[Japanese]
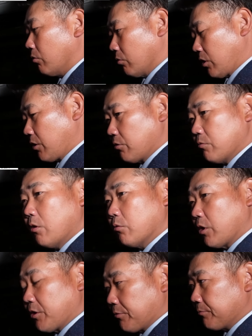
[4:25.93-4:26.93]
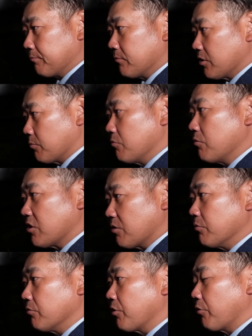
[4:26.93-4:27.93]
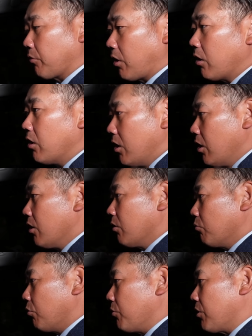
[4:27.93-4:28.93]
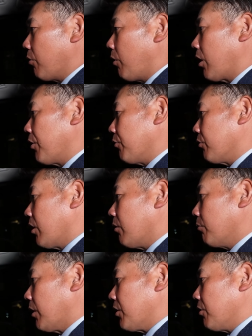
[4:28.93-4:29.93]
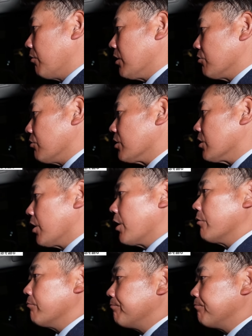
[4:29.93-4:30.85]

大谷君は大谷君、はい、自分は自分っていうのが、もう見て分かるようなバッティング練習でしたね。